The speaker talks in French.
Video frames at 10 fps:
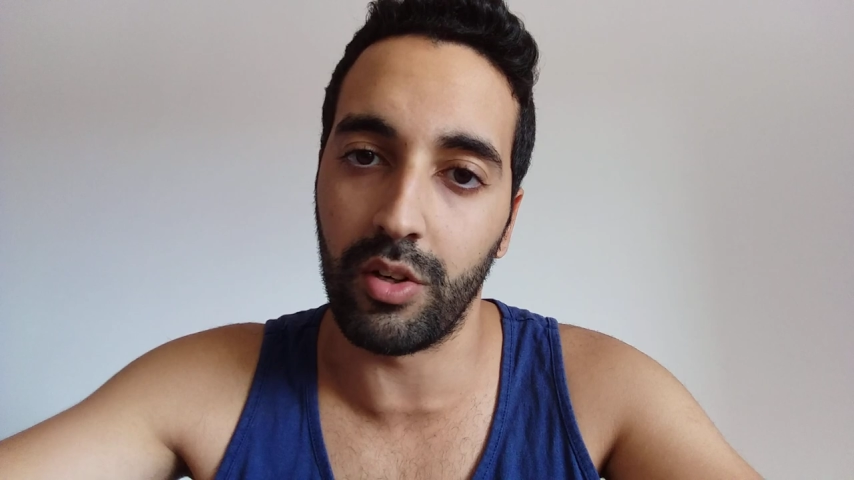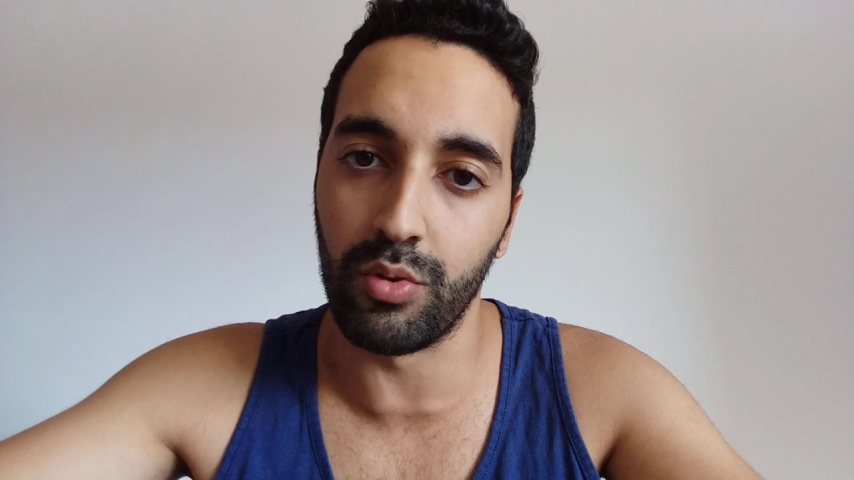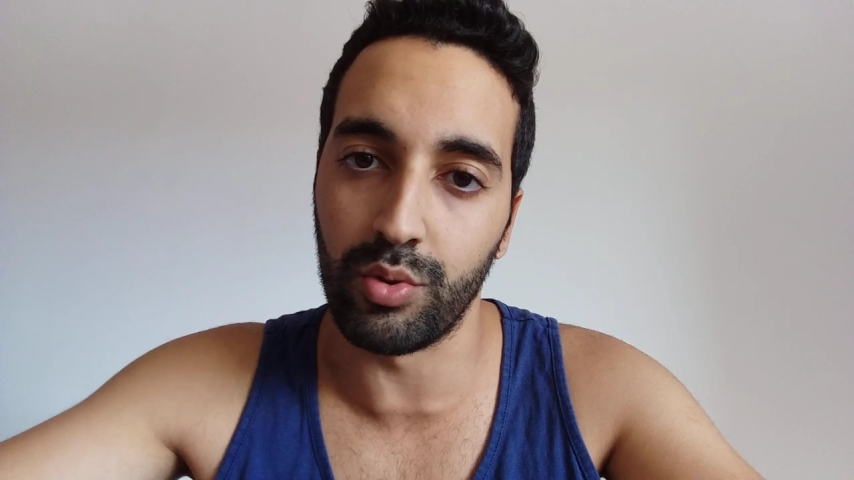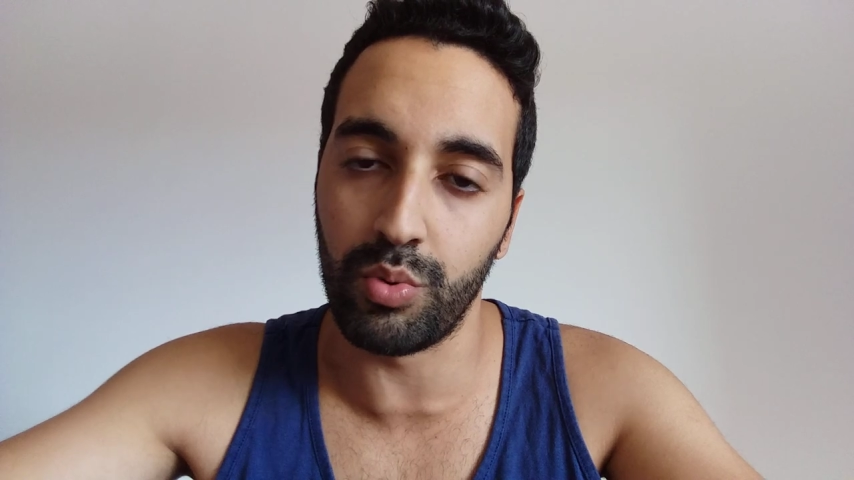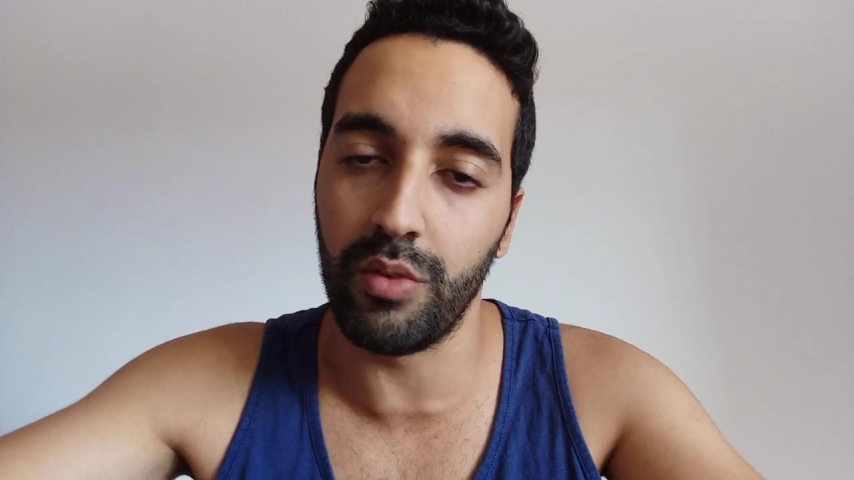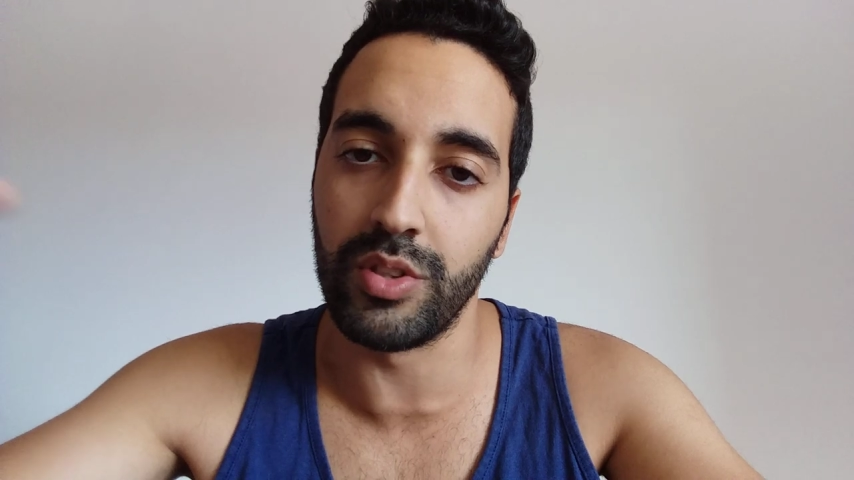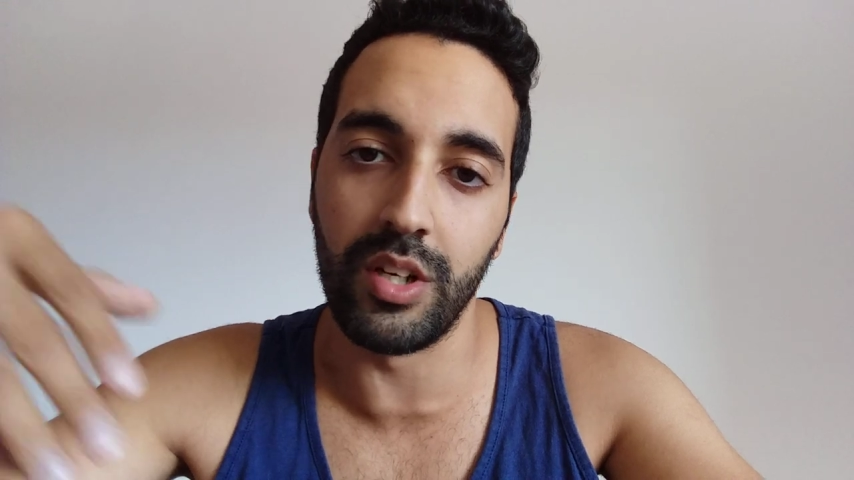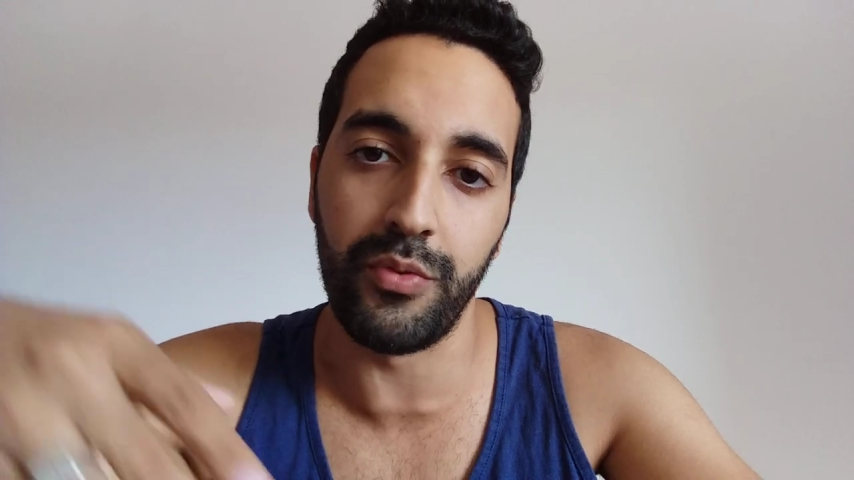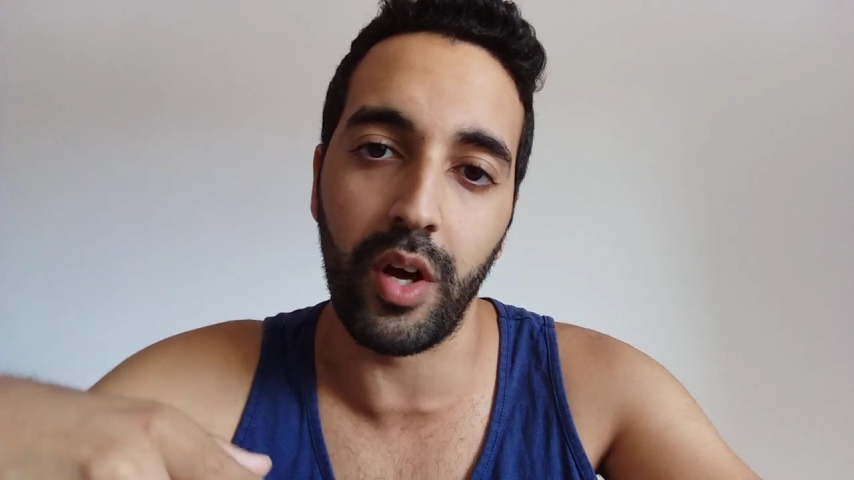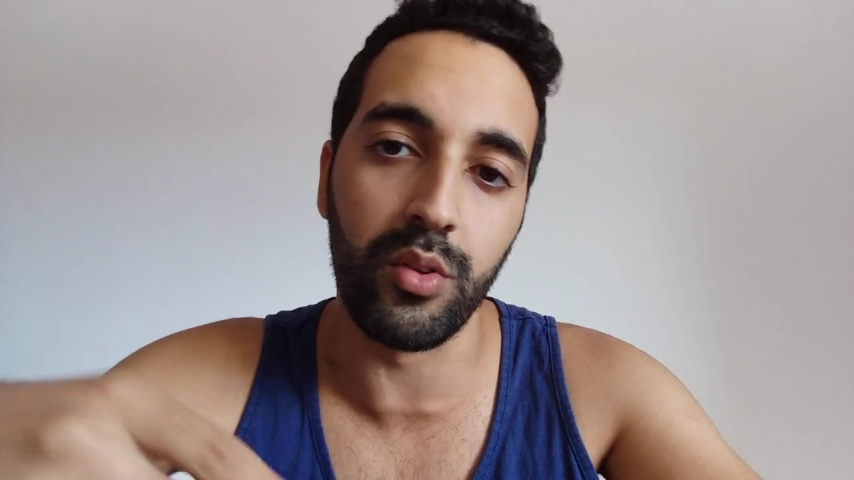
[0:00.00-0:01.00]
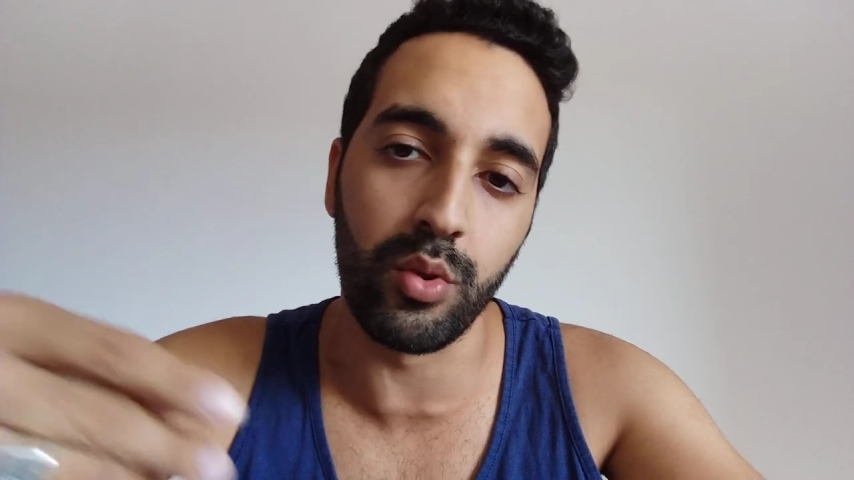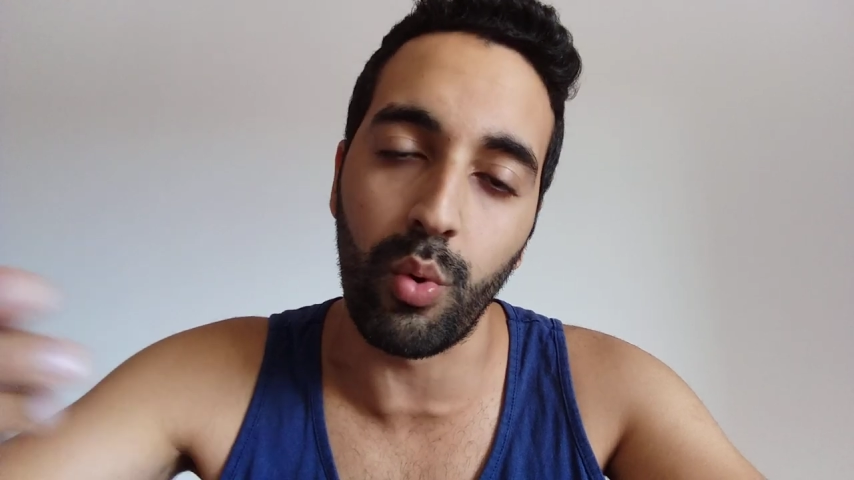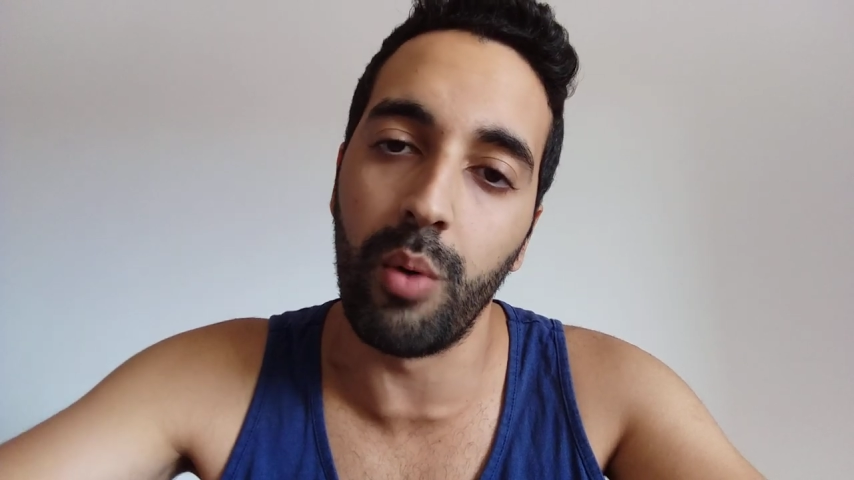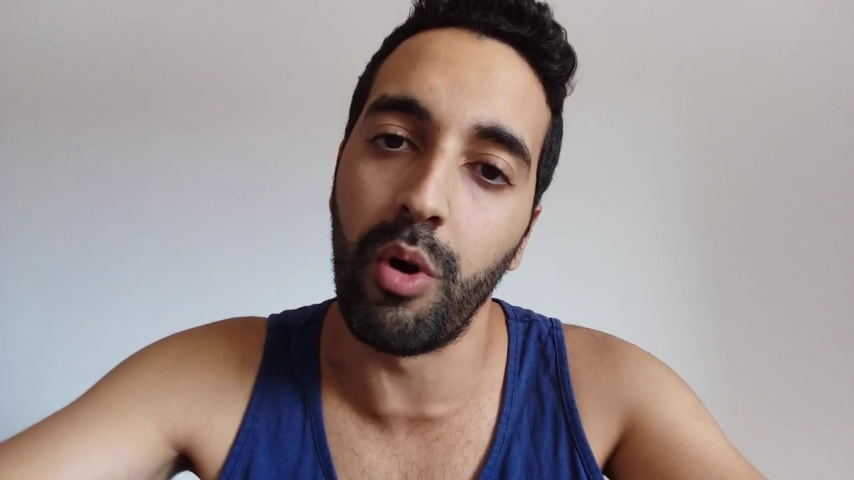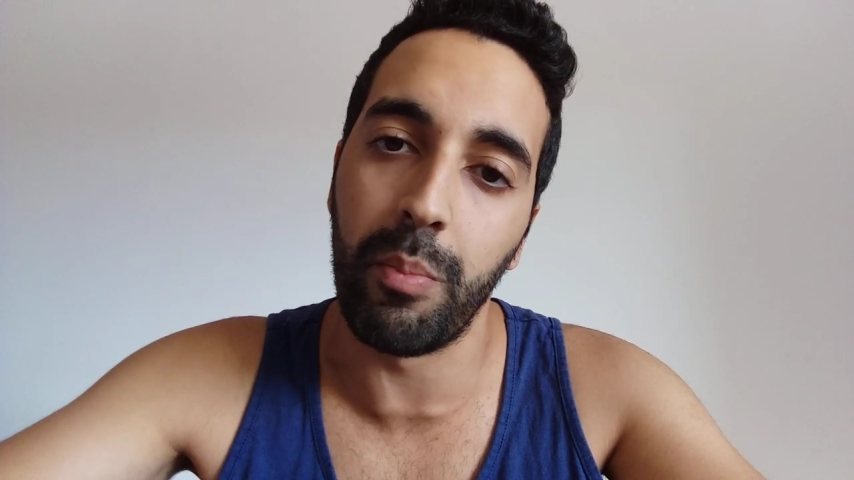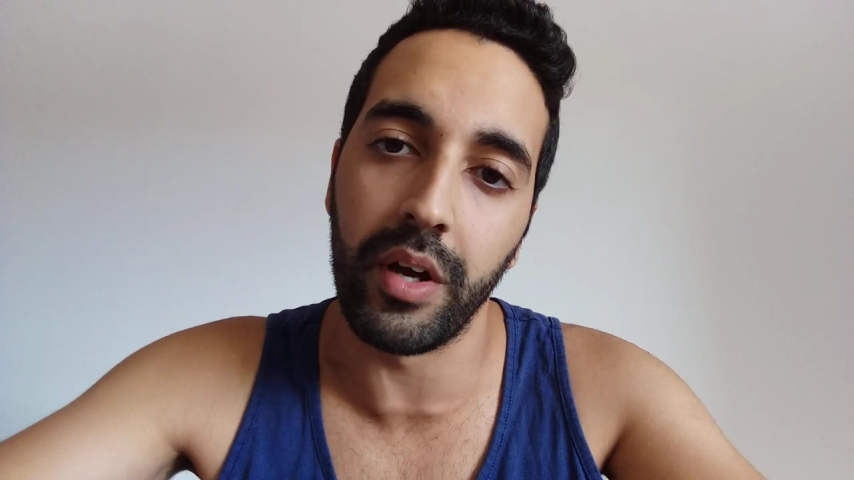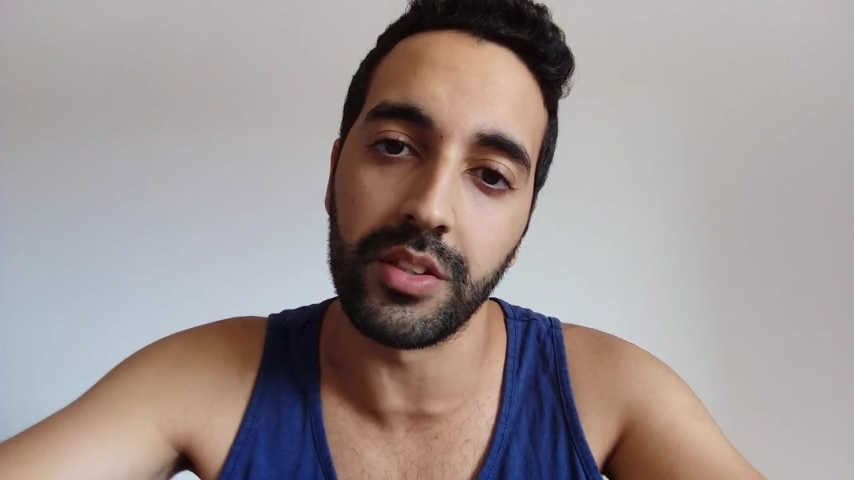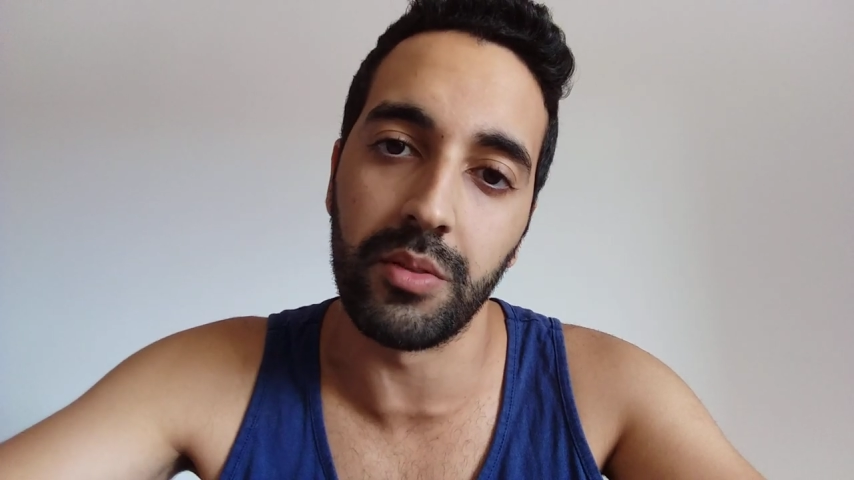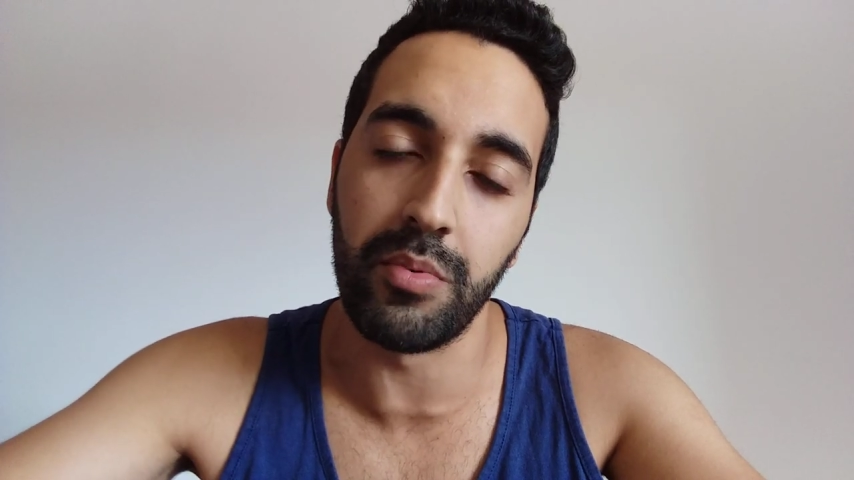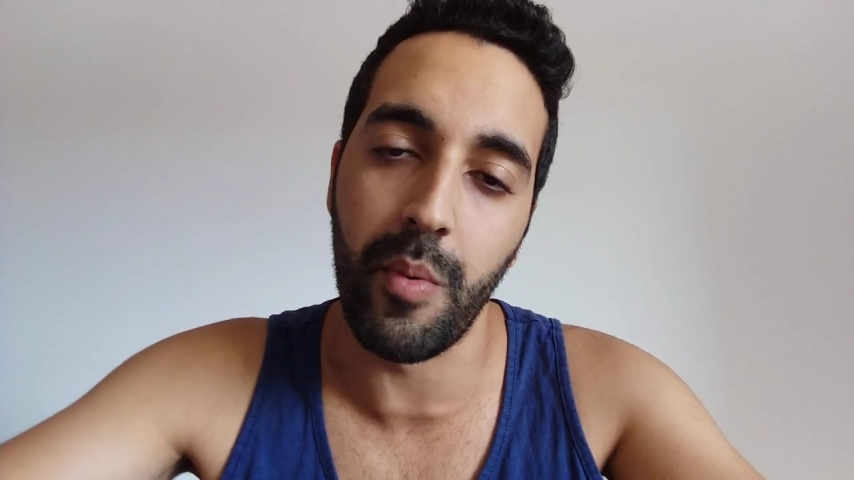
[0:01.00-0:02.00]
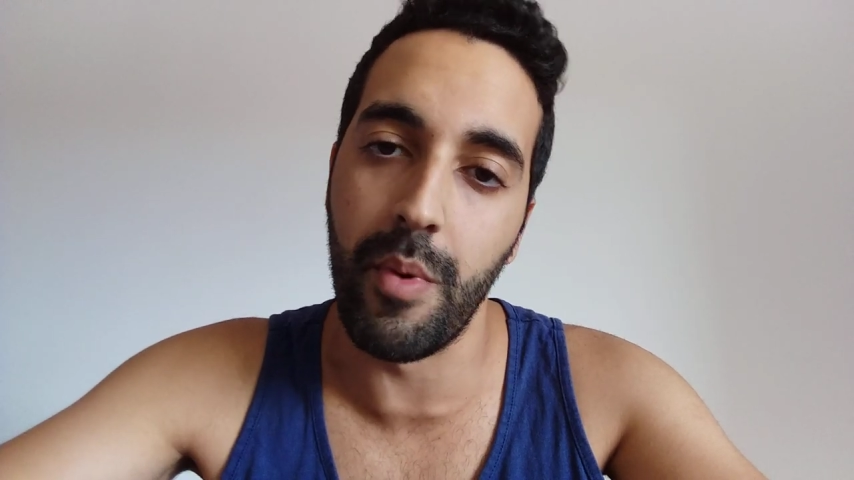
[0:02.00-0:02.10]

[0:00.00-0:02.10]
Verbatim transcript: à construire, vous allez faire en 2-3 mois par exemple,